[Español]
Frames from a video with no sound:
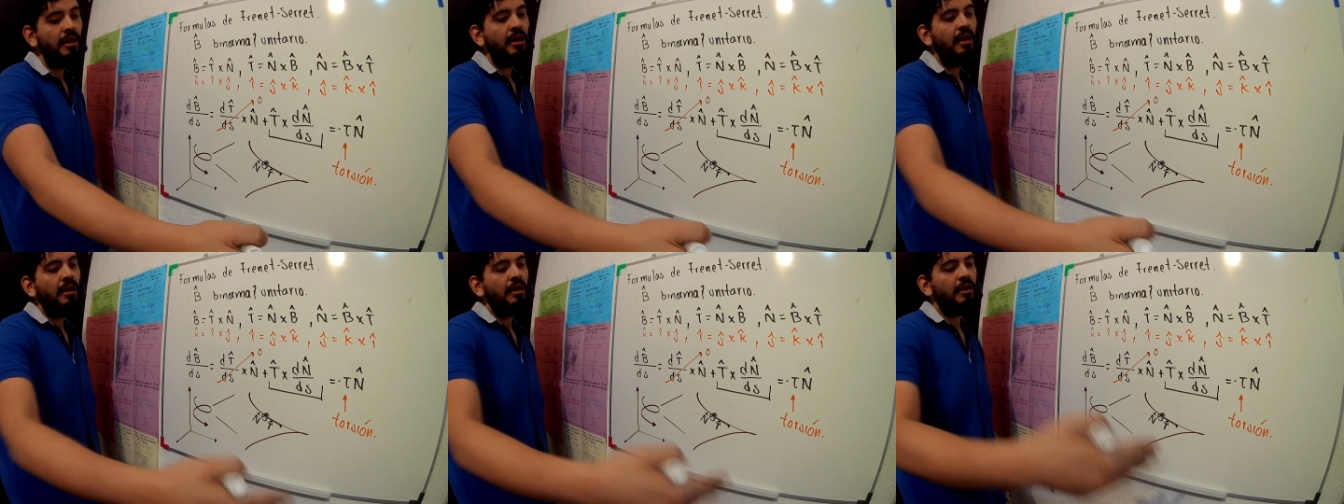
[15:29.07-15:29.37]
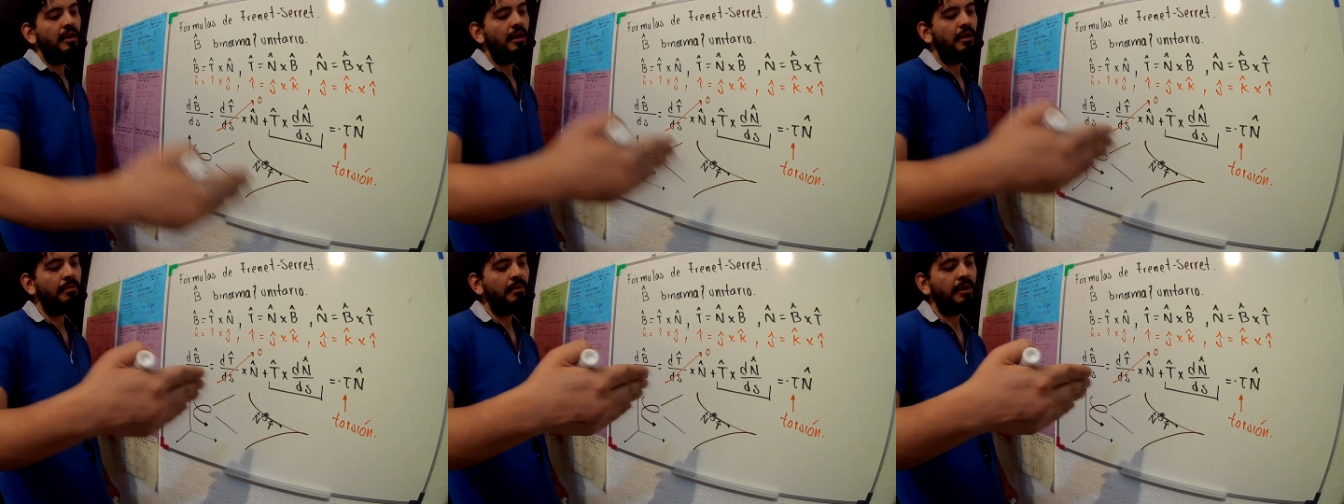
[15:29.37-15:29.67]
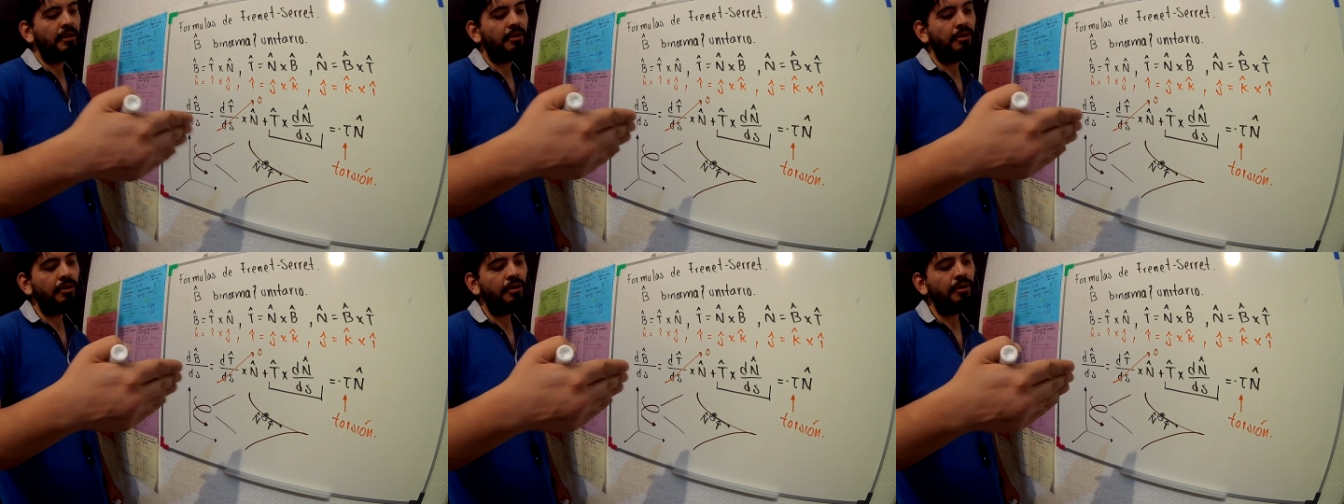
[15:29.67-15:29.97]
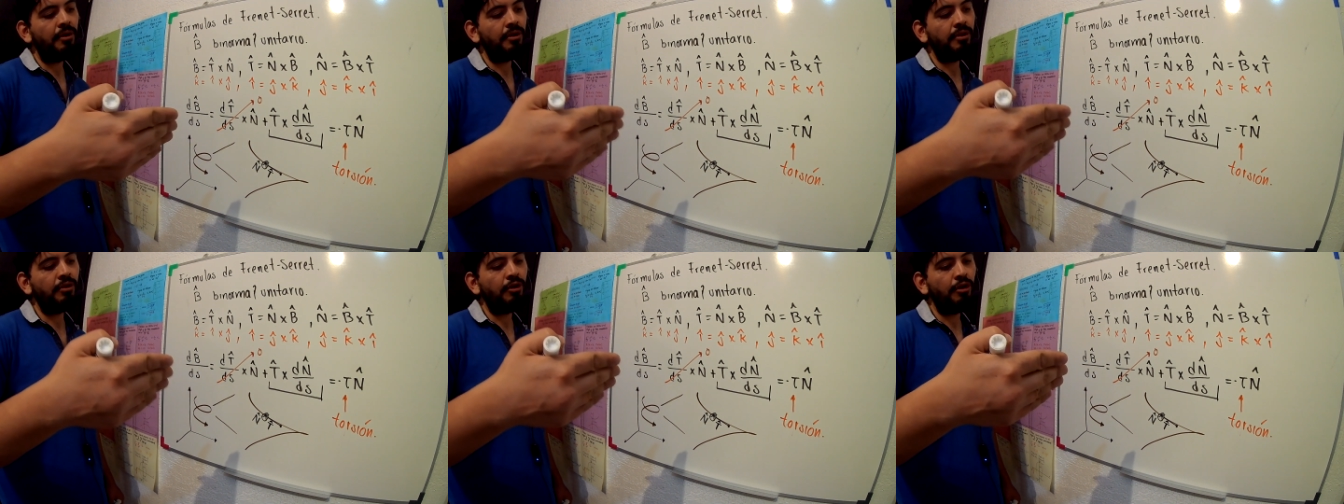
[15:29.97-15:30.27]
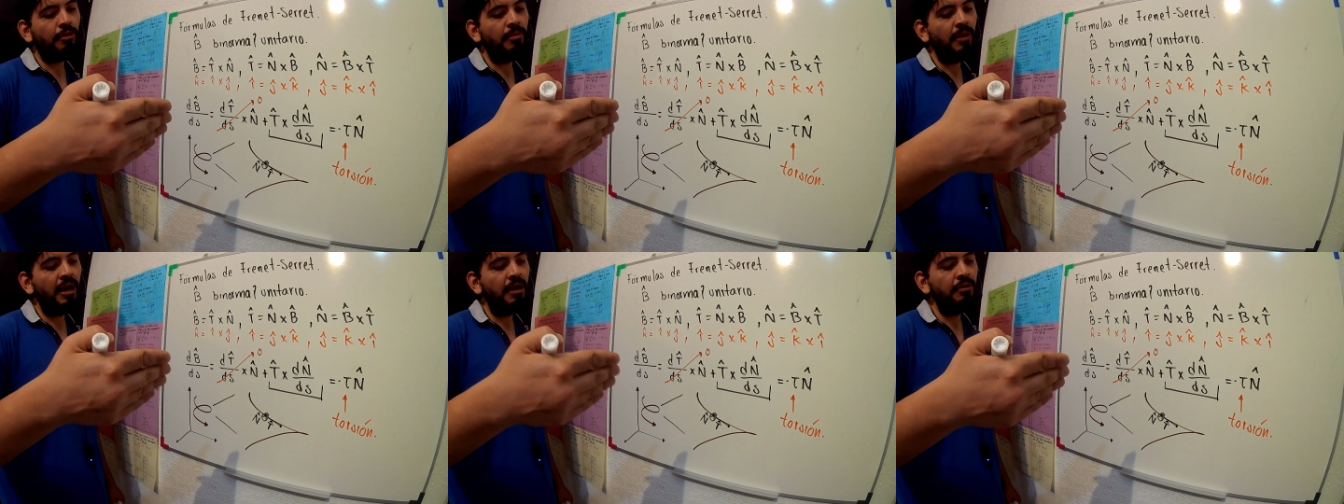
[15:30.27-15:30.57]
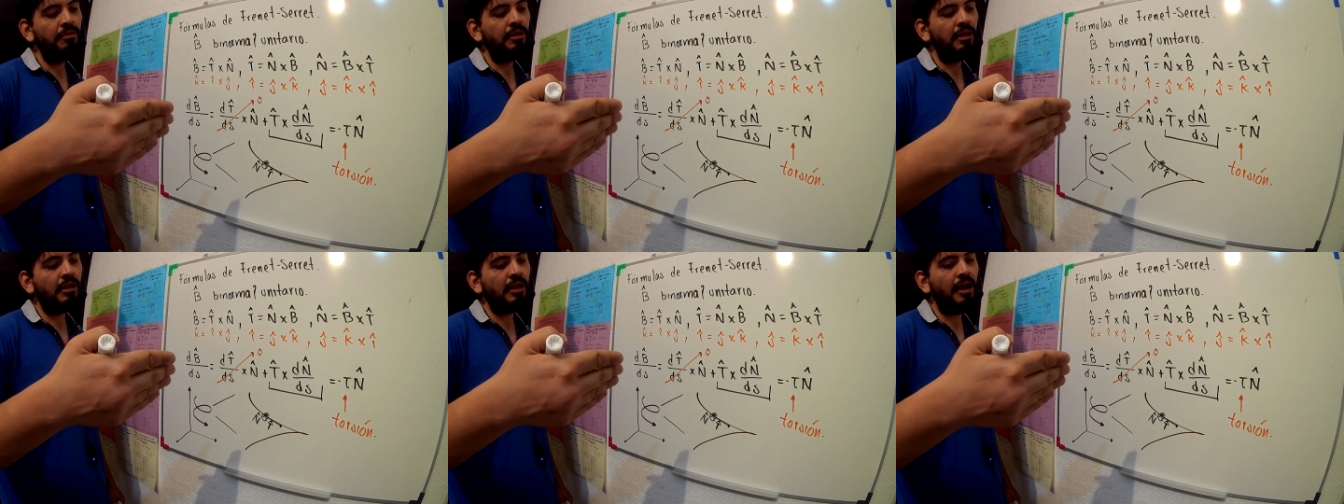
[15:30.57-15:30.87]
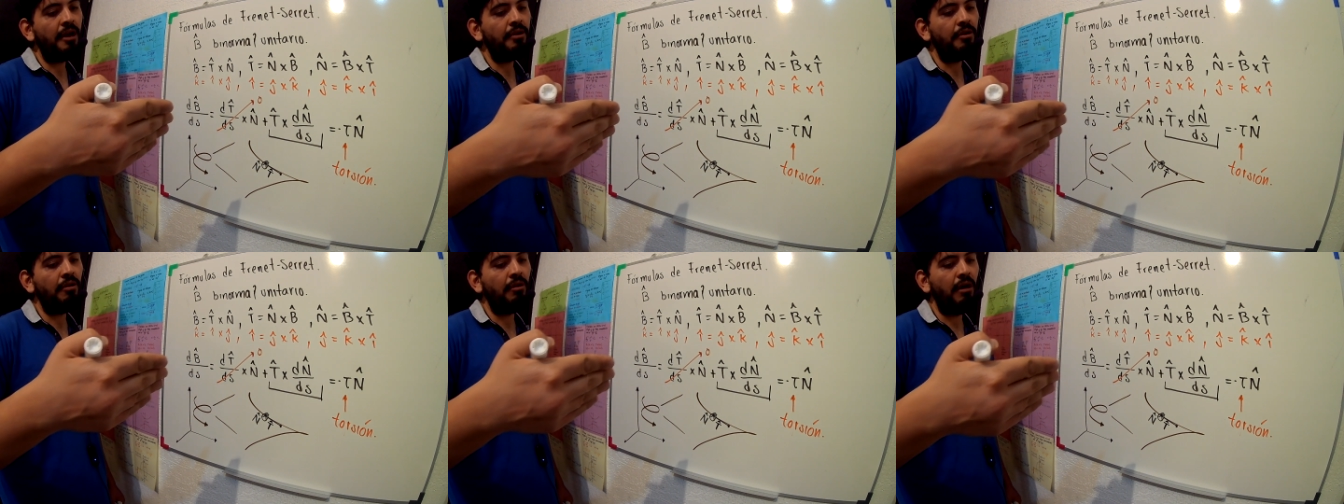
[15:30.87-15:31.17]
y el vector normal
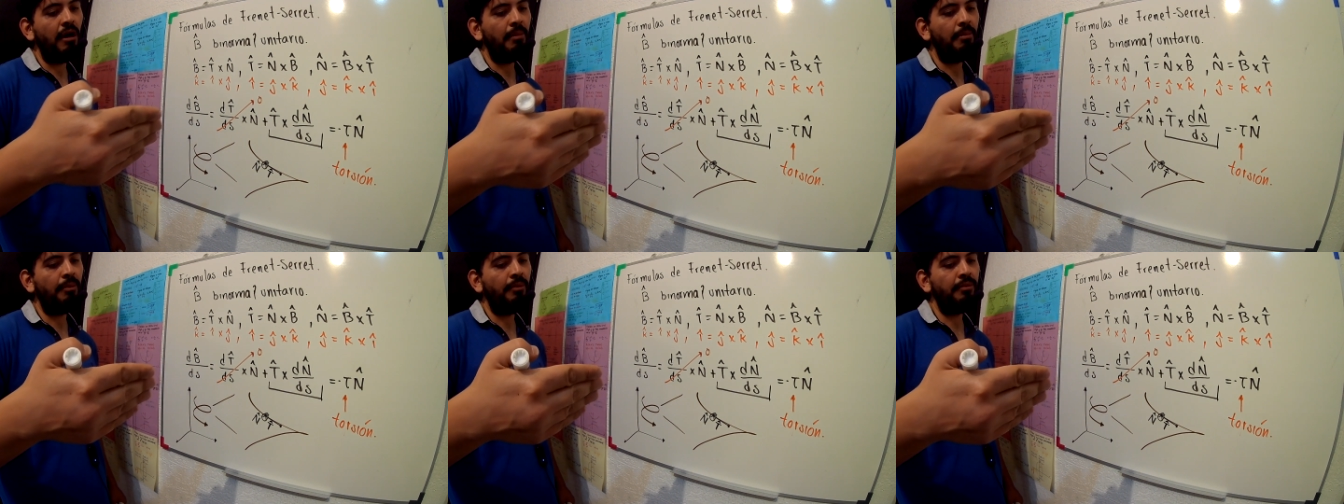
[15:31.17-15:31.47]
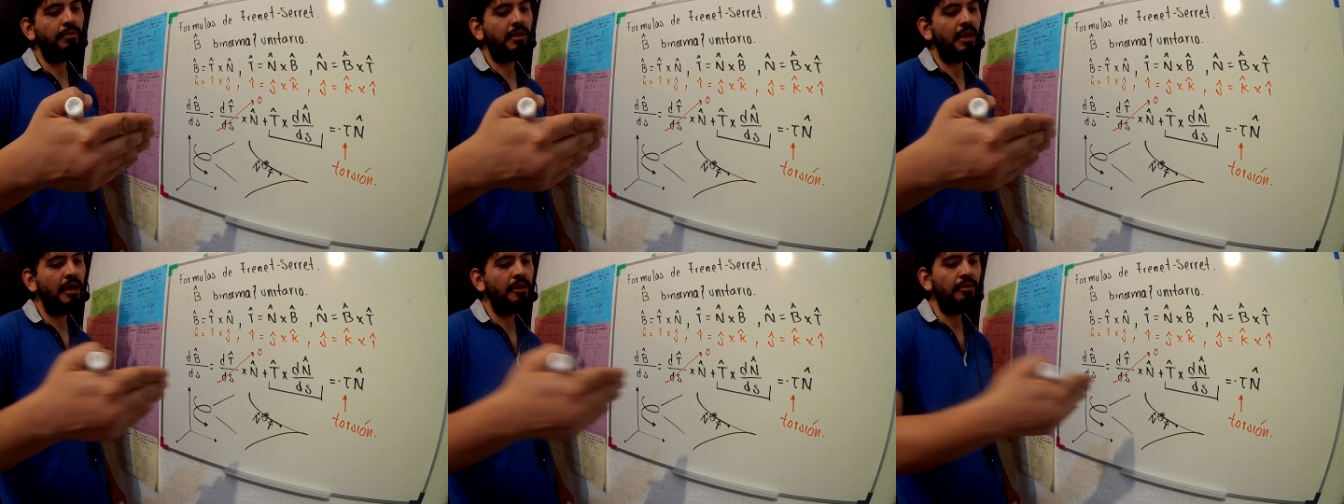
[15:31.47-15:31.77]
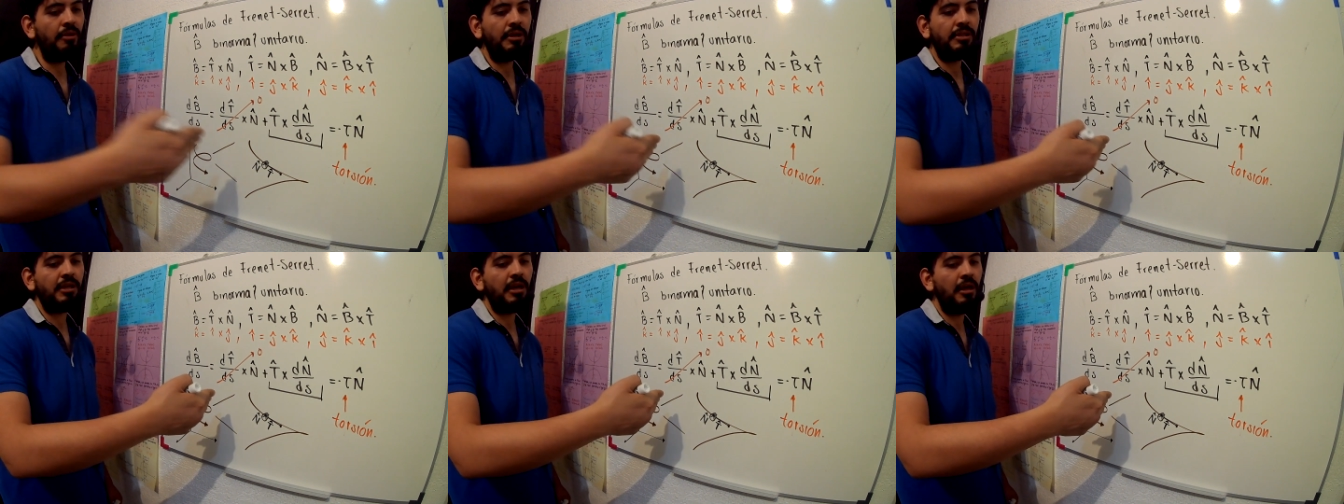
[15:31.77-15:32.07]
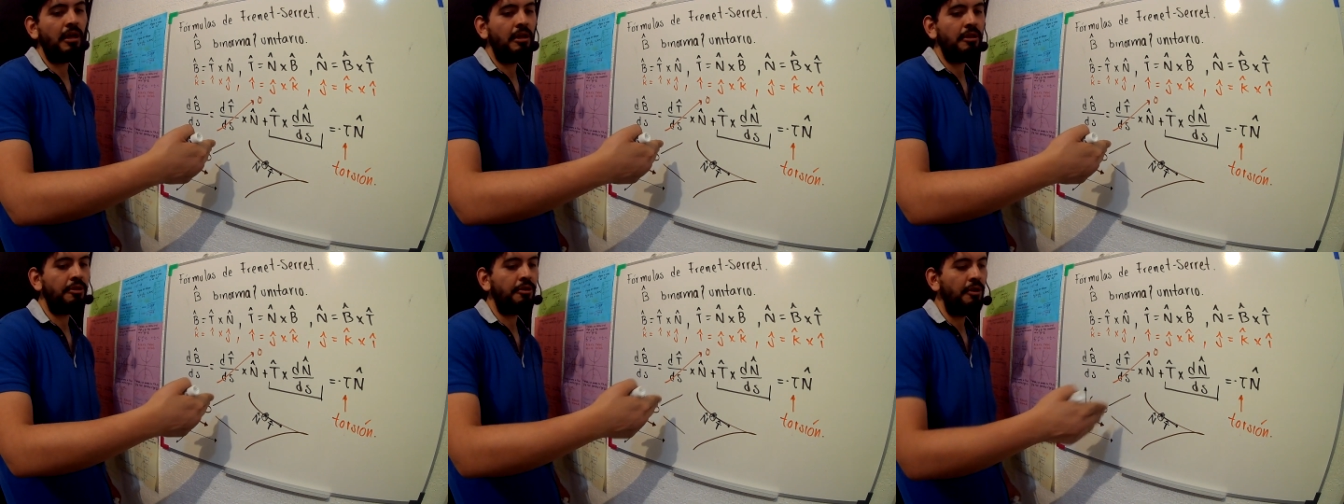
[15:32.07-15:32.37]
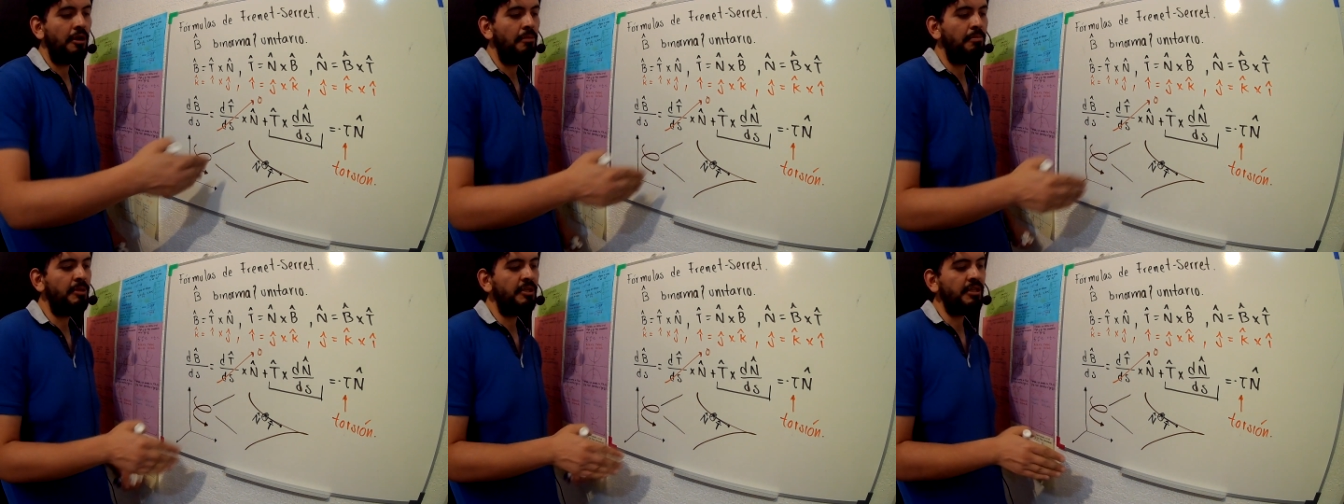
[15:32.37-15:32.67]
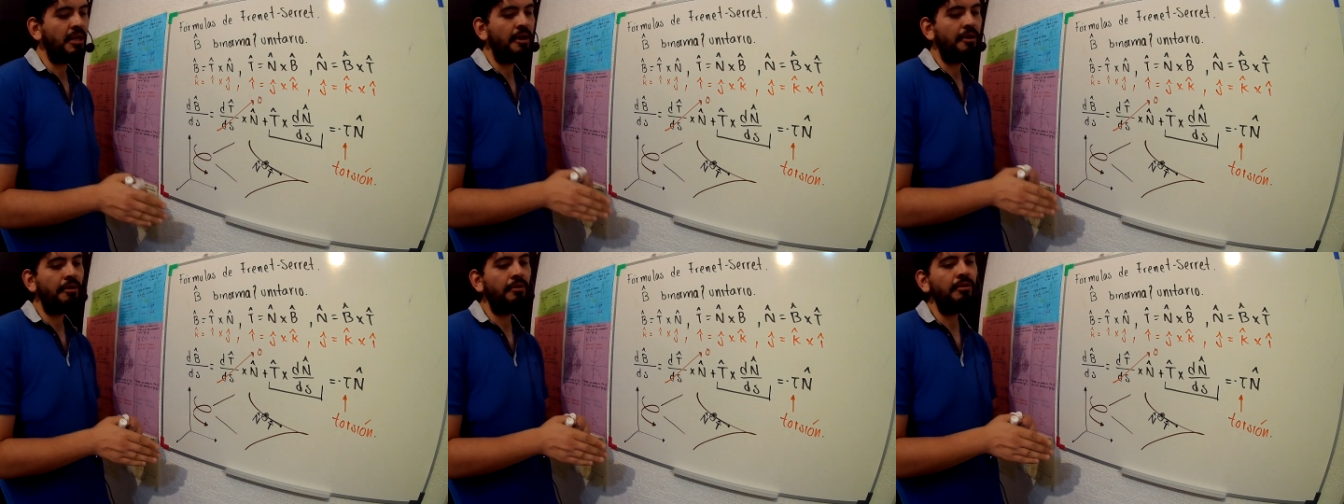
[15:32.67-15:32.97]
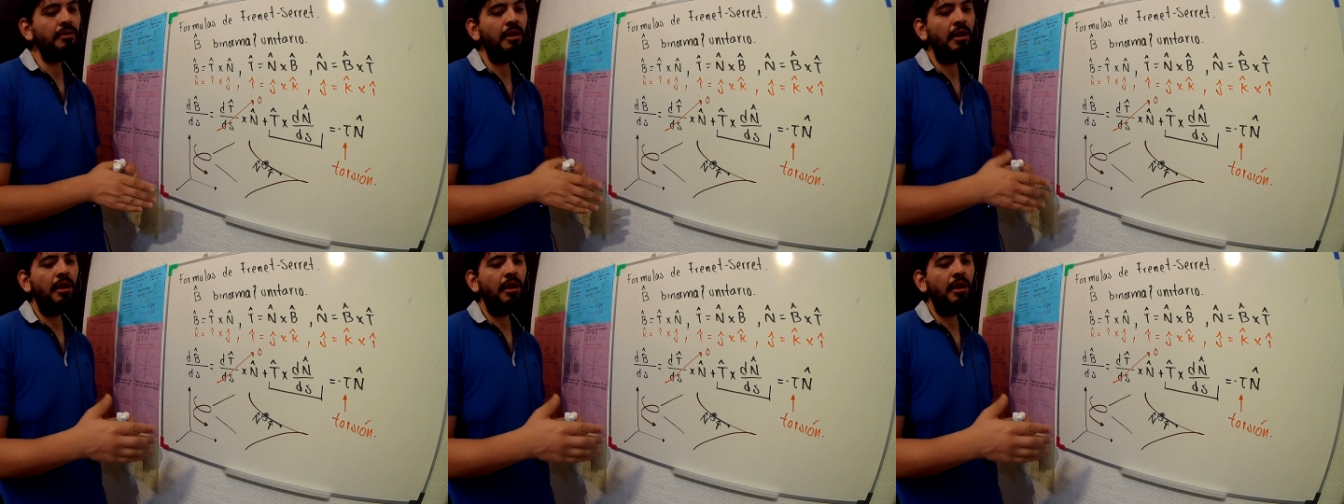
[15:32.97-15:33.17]
unitario apuntando hacia adentro del pizarrón